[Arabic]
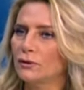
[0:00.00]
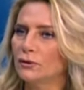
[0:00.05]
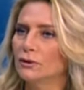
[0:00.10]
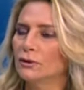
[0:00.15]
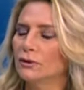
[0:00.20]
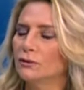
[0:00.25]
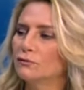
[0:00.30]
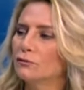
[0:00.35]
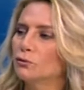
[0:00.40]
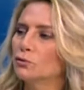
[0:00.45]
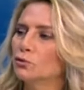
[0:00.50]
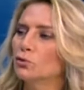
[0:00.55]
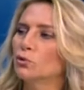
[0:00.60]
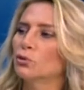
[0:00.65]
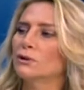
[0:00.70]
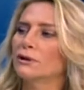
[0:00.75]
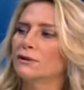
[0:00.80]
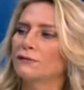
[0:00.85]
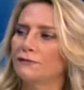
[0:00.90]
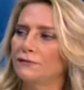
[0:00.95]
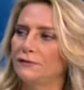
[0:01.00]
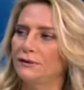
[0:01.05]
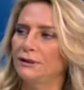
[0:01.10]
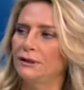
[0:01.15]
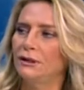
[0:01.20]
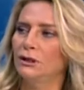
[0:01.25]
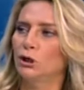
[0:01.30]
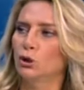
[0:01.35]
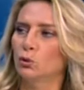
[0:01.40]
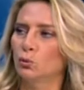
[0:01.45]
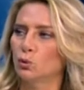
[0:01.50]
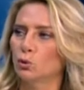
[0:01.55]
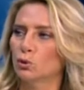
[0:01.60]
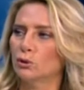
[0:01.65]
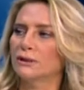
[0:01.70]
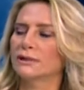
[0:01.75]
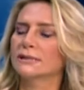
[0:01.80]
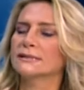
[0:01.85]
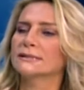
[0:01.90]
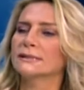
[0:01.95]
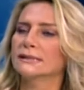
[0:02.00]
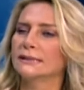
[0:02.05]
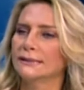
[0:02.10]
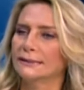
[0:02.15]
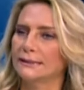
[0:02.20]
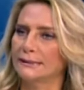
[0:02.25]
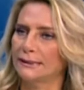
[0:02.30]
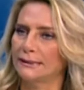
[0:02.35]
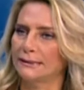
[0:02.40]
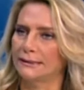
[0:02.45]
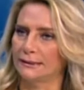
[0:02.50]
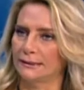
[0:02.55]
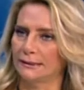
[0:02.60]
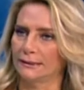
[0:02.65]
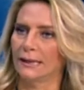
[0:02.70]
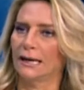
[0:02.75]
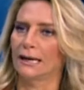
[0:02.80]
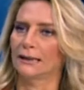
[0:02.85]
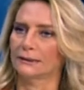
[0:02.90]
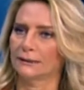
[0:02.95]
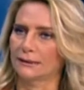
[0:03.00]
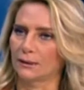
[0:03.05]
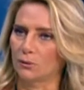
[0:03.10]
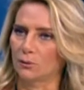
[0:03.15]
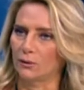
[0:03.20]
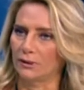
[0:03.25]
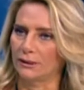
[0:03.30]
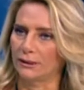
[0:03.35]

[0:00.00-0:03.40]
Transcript: فوتوغرافي اوورد للسنه الثانيه على التوالي